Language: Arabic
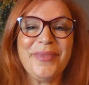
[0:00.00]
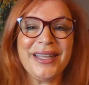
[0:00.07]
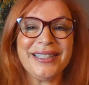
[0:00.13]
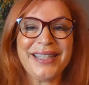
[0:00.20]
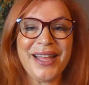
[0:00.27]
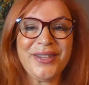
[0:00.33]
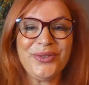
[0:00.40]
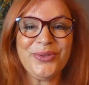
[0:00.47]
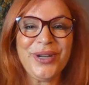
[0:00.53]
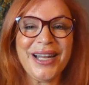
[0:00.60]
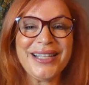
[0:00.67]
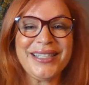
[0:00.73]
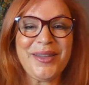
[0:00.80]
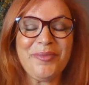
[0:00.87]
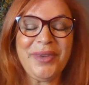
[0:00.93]
مساء النور
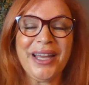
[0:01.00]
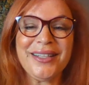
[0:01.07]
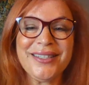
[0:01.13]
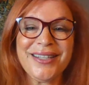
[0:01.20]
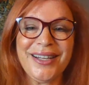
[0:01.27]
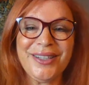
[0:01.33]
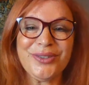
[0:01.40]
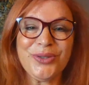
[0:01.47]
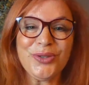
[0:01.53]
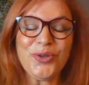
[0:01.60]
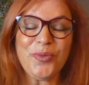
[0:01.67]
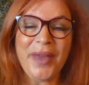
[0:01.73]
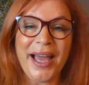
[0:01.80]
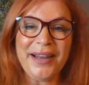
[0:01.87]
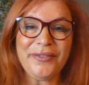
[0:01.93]
للجميع ان شاء الله
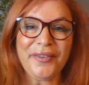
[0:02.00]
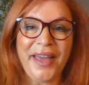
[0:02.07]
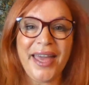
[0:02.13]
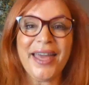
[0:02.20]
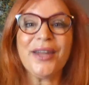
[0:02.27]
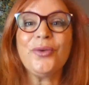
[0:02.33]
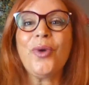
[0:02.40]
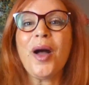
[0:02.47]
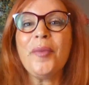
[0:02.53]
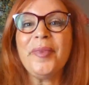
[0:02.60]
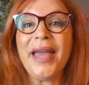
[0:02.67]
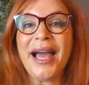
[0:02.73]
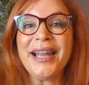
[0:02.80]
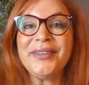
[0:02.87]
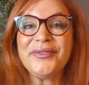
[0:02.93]
تكونوا بالف خير
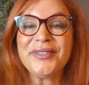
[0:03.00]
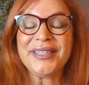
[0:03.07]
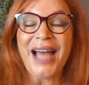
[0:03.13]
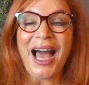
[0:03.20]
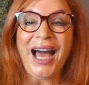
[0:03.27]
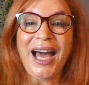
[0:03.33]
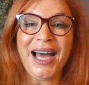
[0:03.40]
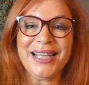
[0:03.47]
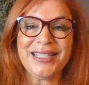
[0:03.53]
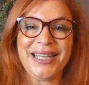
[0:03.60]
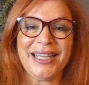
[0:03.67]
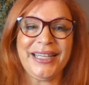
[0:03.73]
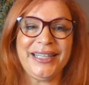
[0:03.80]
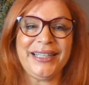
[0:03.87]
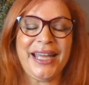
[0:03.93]
وبالف صحه
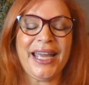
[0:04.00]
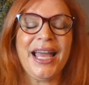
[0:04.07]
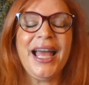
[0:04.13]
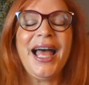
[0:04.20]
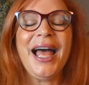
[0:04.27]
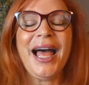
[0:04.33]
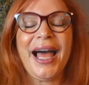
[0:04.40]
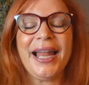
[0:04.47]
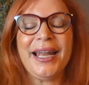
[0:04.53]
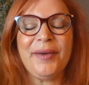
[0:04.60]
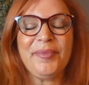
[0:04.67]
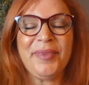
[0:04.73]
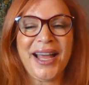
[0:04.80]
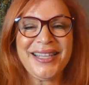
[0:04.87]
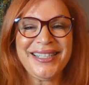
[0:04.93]
جيده
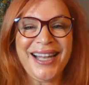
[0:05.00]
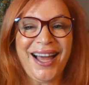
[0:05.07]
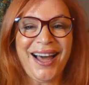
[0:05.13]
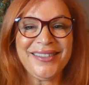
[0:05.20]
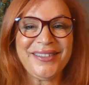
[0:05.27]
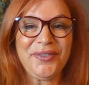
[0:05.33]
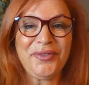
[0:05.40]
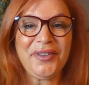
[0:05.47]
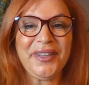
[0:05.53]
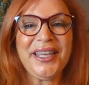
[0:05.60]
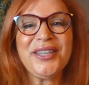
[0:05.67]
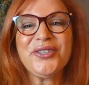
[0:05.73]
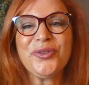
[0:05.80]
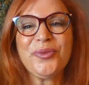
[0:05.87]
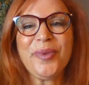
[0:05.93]
الابراج
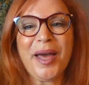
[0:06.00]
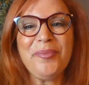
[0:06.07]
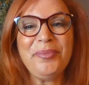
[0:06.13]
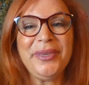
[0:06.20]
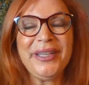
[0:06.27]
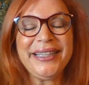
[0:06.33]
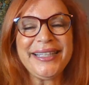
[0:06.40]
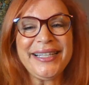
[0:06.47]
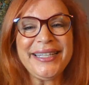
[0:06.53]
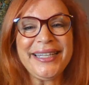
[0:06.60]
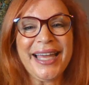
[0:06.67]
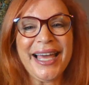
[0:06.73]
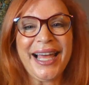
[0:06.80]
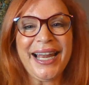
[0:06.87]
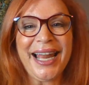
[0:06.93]
العاطفيه شو مخبيت
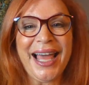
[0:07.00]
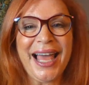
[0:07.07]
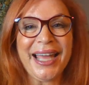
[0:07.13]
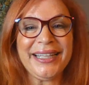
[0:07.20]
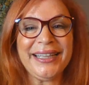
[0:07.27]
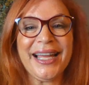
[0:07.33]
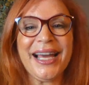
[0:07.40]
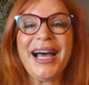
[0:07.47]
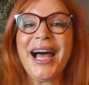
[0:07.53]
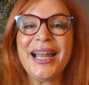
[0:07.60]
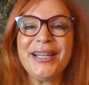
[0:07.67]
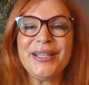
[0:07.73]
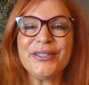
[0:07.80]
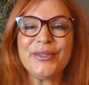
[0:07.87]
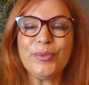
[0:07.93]
لنا لهيدا
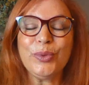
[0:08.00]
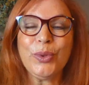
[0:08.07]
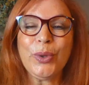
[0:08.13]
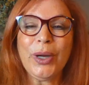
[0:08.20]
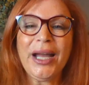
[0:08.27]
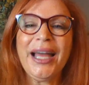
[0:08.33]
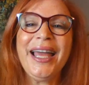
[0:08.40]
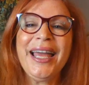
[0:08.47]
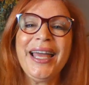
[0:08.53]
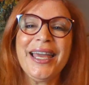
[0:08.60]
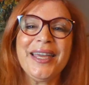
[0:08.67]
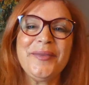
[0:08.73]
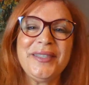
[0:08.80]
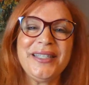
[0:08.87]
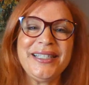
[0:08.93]
الاسبوع
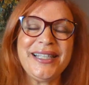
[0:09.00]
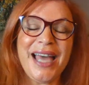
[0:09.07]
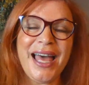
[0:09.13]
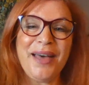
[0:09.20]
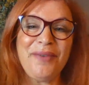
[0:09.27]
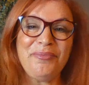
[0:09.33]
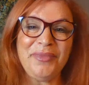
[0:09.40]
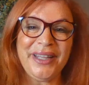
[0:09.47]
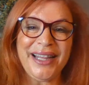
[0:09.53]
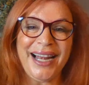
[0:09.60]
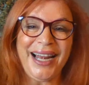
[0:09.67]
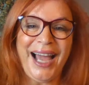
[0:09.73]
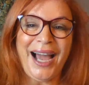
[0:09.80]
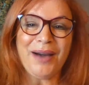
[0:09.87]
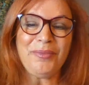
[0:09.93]
ابتداء من
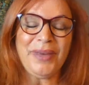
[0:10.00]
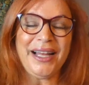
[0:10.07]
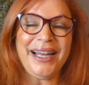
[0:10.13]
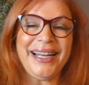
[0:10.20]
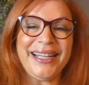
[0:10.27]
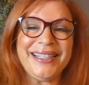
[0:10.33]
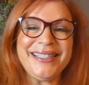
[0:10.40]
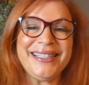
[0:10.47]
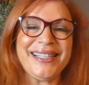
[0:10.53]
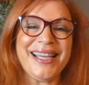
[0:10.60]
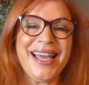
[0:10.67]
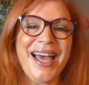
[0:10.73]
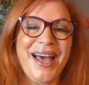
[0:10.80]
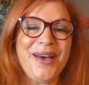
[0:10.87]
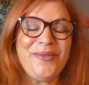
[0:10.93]
الحمل
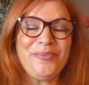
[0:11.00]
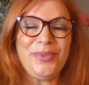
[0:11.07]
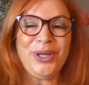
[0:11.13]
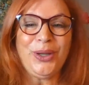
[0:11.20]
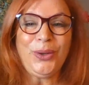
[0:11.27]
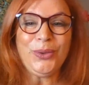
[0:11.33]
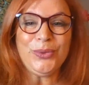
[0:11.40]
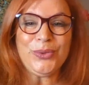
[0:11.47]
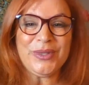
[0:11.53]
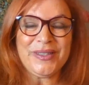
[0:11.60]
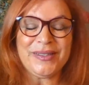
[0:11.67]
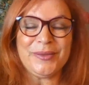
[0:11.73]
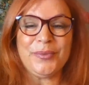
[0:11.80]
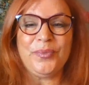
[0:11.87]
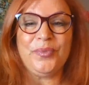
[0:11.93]
انتهاء بالحوت